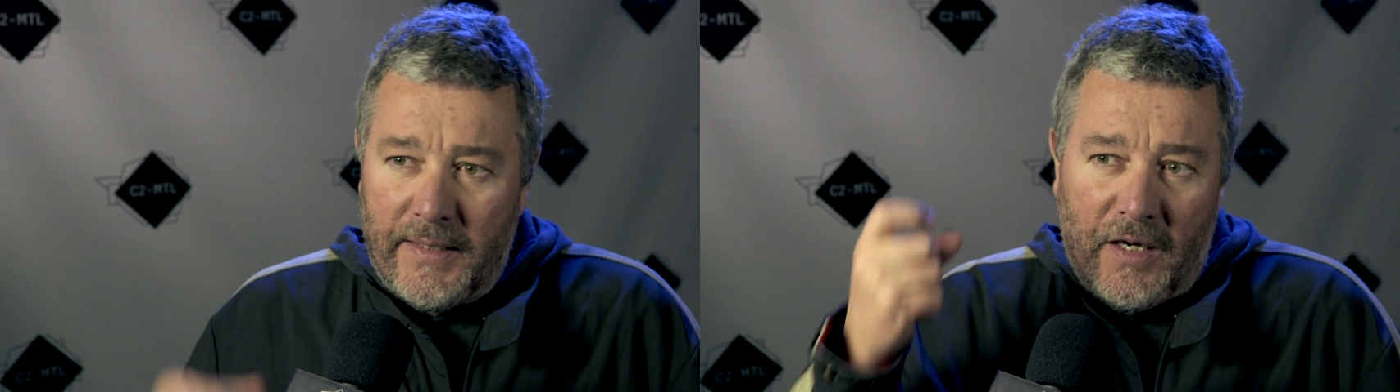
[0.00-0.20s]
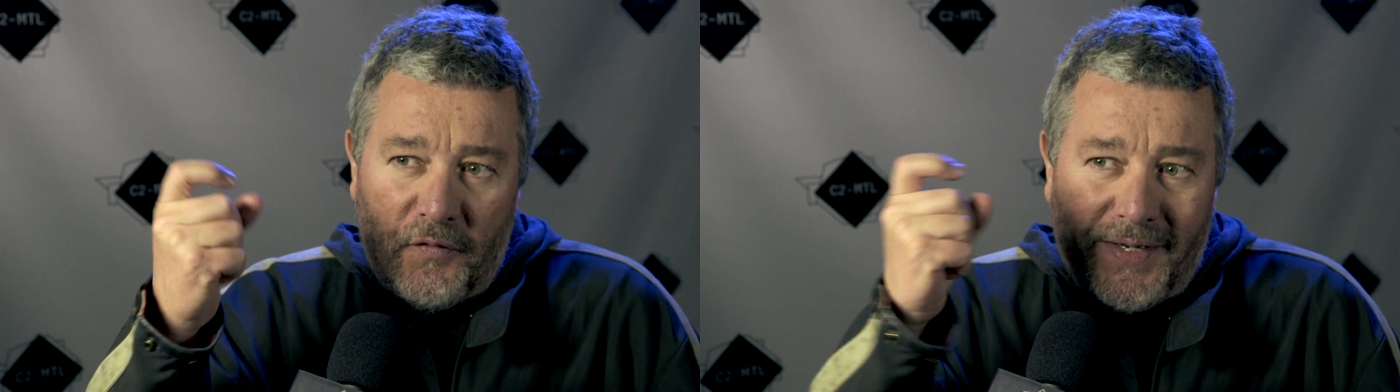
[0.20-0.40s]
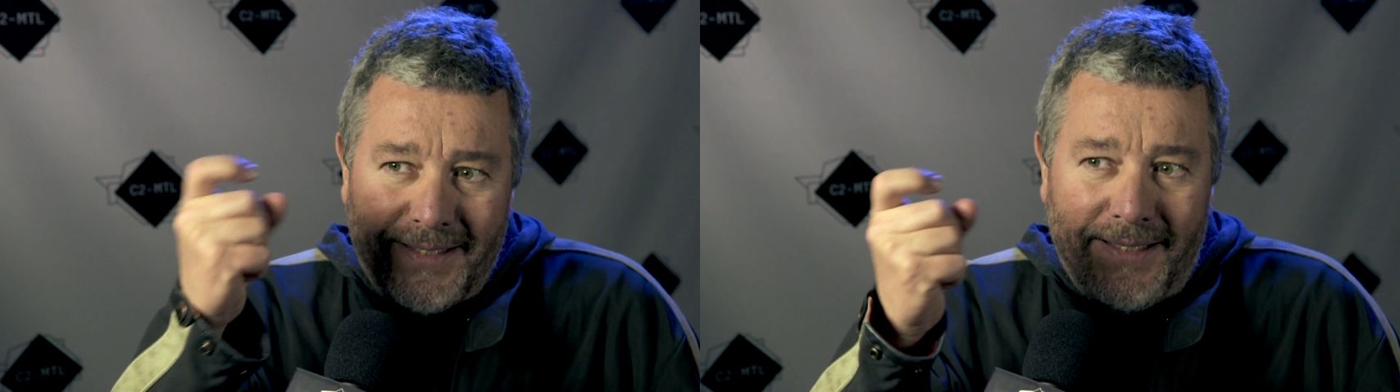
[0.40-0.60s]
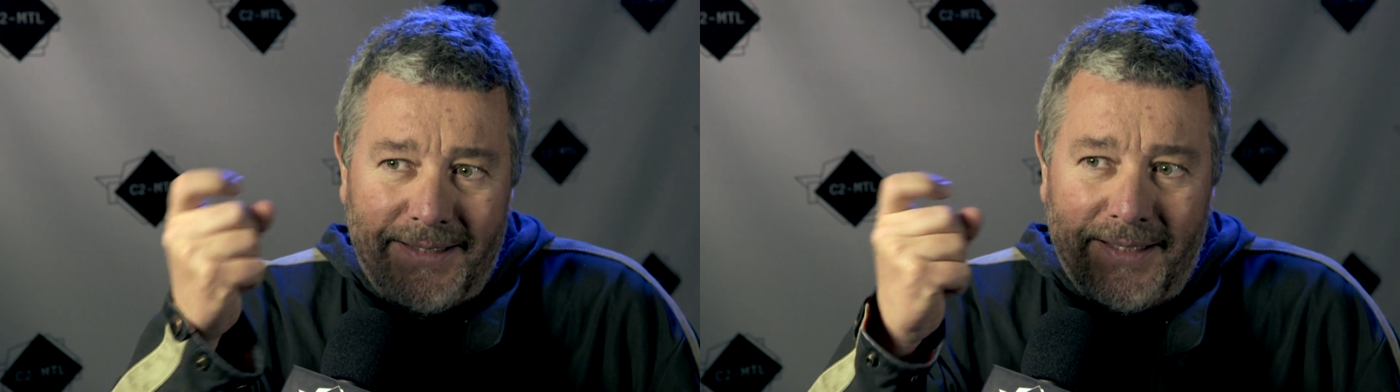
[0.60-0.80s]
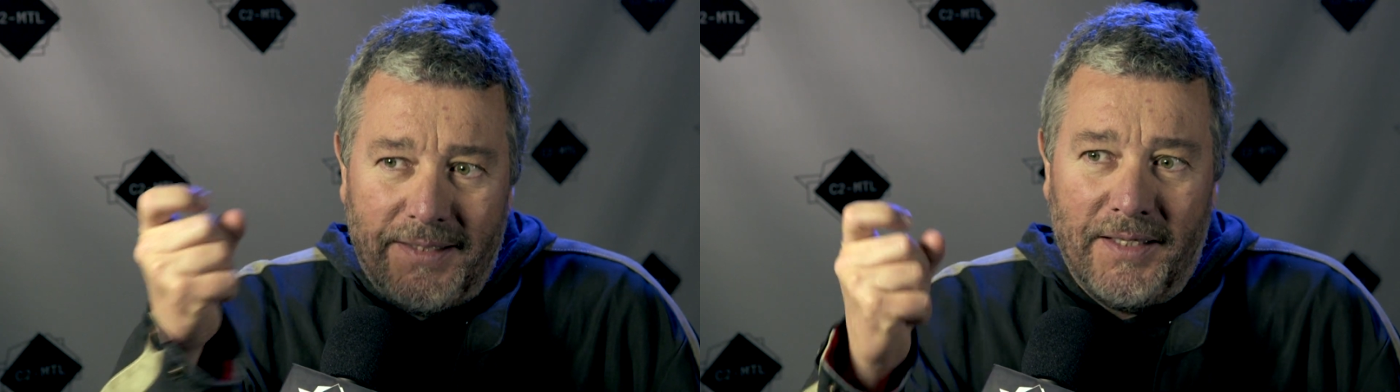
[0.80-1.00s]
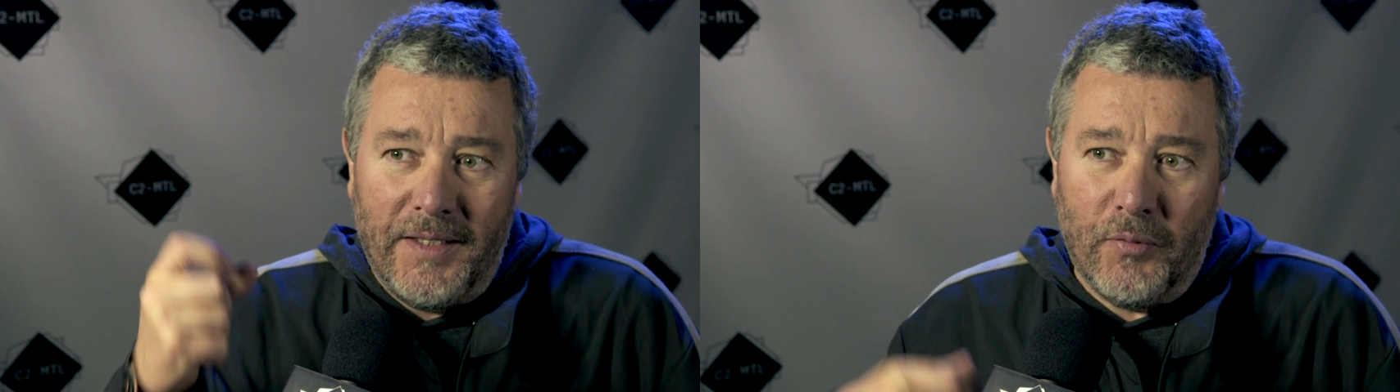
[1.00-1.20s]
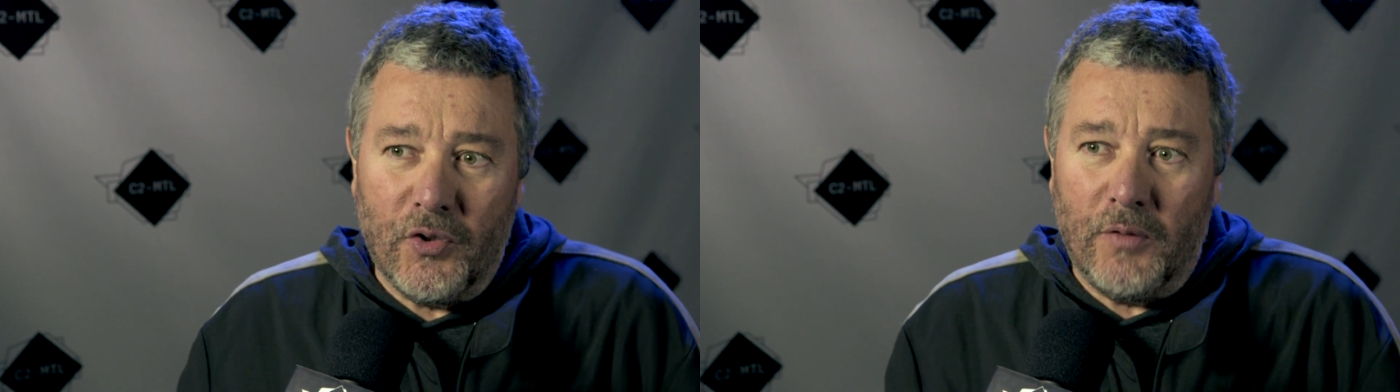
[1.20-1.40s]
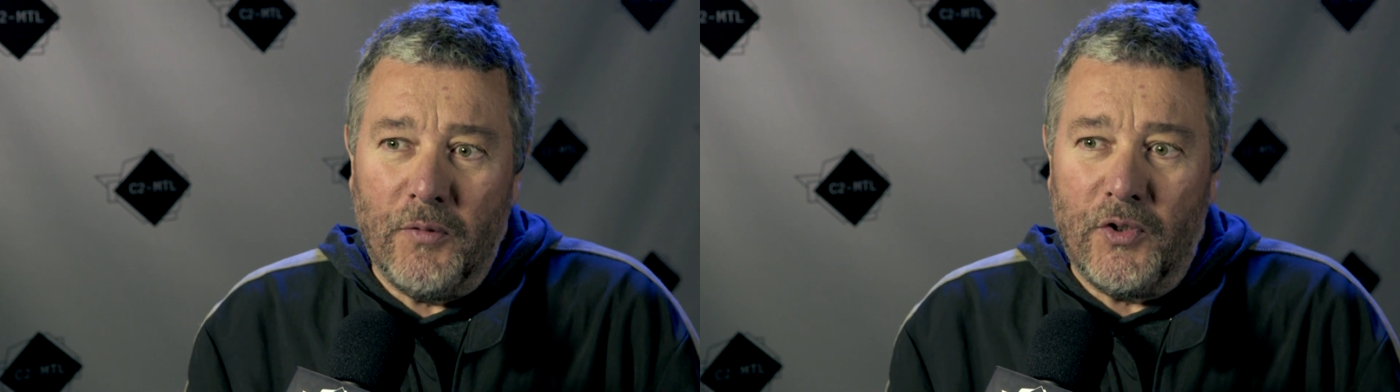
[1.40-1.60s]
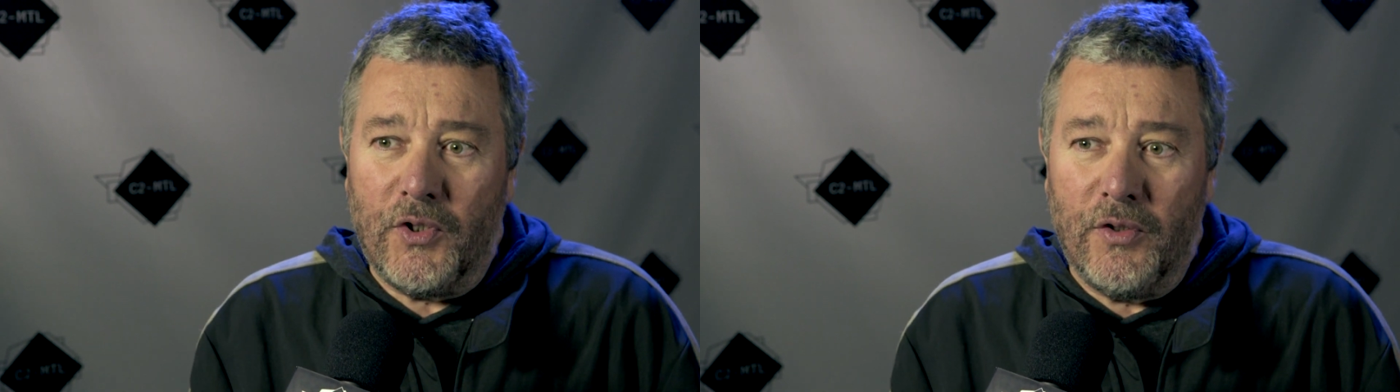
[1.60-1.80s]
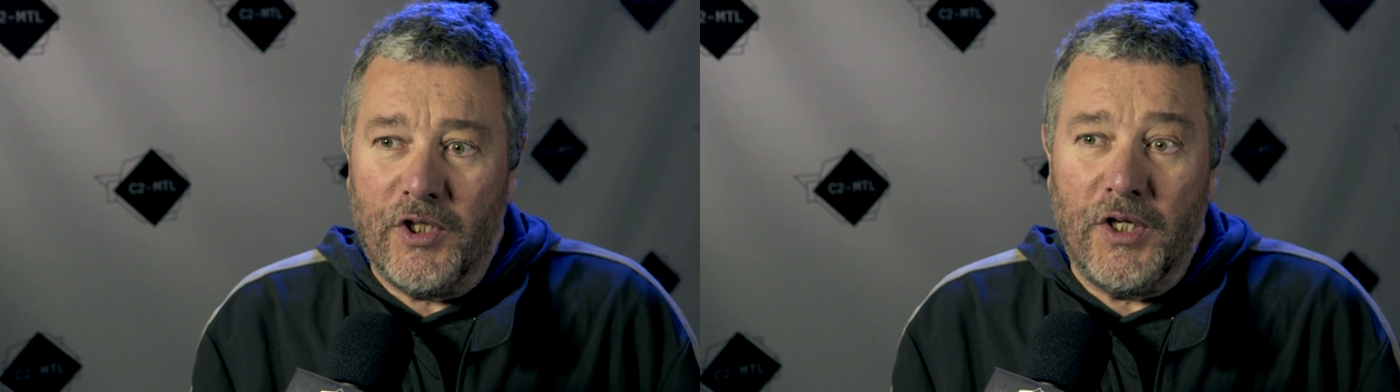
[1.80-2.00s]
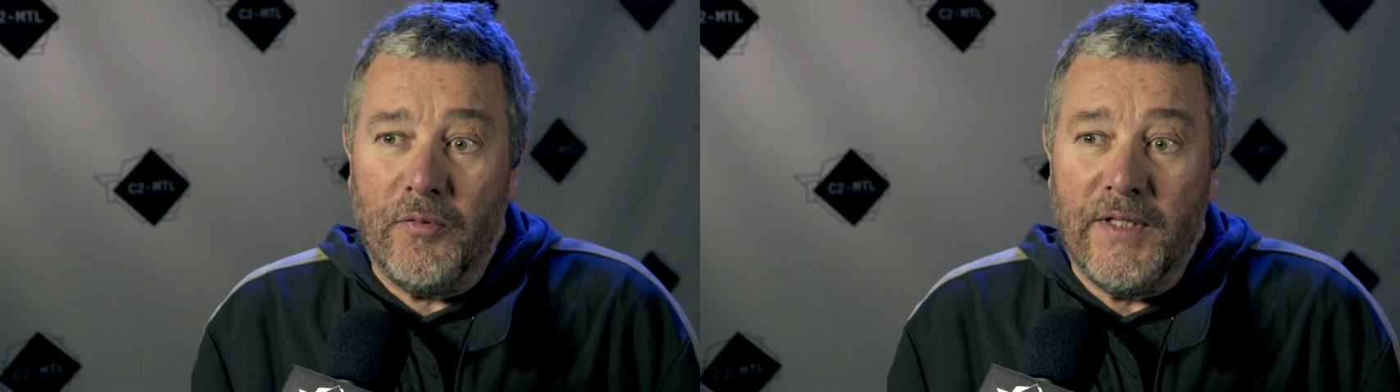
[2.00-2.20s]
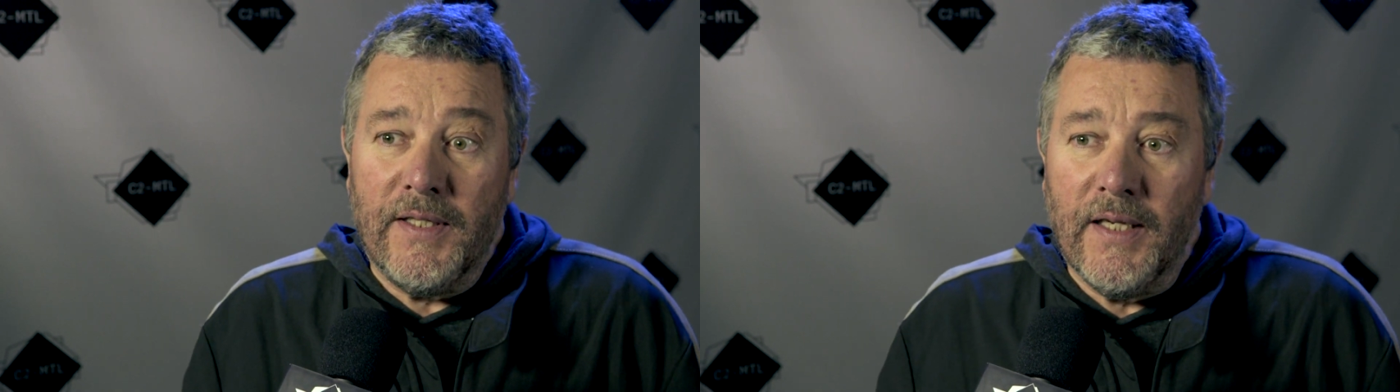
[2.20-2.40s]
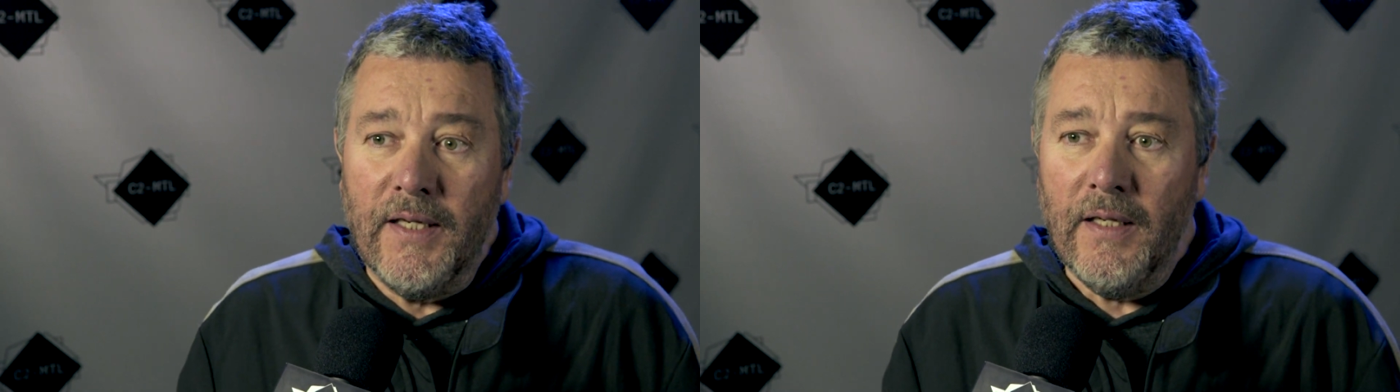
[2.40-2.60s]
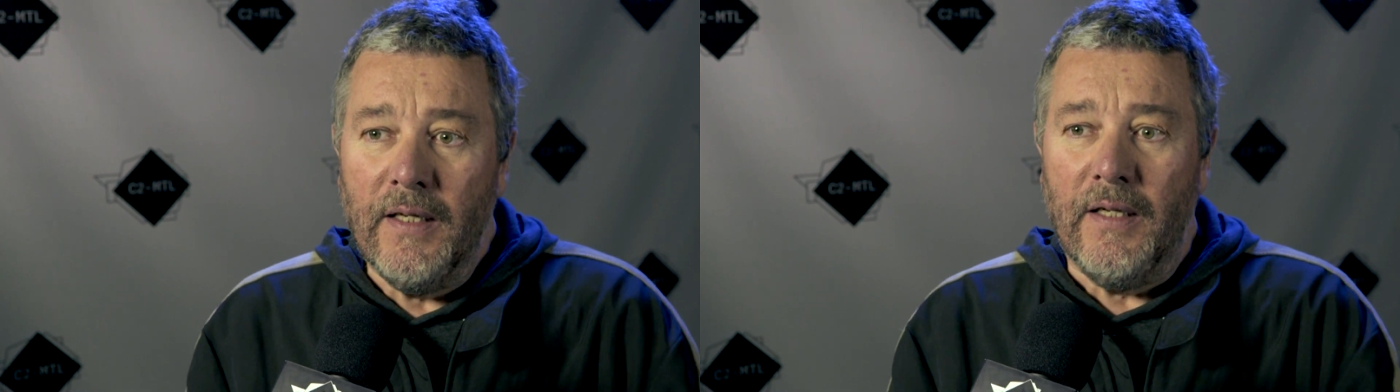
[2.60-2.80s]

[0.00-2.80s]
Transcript: d'aller faire drink, drink, drink, bonjour monsieur, j'ai une idée,